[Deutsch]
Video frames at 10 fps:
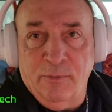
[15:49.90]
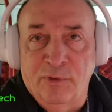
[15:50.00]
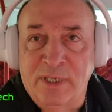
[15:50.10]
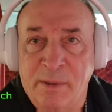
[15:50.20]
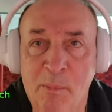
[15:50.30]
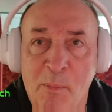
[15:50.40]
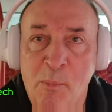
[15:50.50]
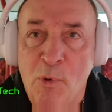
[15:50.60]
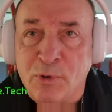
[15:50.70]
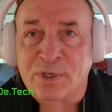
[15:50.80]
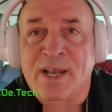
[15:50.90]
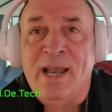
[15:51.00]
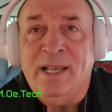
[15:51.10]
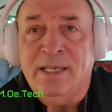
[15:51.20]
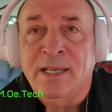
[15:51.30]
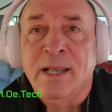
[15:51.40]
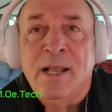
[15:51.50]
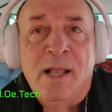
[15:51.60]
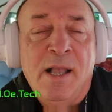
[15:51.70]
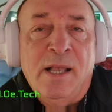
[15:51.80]
und ihr mögt keinen
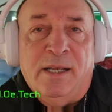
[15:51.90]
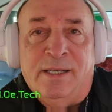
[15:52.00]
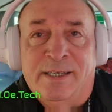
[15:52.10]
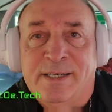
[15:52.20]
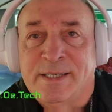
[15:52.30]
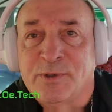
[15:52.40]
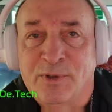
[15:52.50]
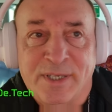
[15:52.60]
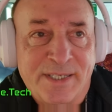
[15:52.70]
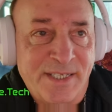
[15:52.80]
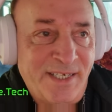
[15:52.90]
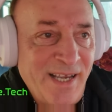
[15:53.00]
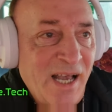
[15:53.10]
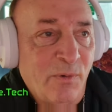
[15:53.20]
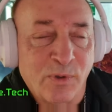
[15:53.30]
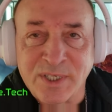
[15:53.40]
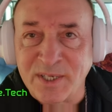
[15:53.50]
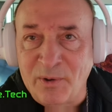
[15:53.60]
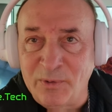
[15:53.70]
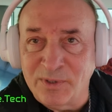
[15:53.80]
äh, so einen
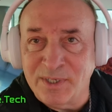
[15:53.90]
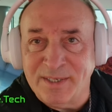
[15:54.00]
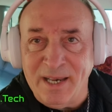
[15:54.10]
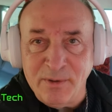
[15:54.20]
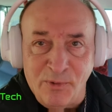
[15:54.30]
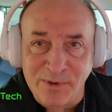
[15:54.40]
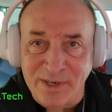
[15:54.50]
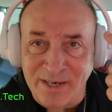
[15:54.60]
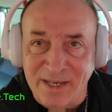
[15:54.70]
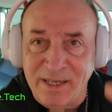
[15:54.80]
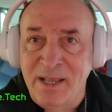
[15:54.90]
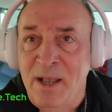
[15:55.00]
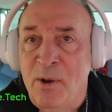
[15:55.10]
Citaro-Sound, dann könnt ihr da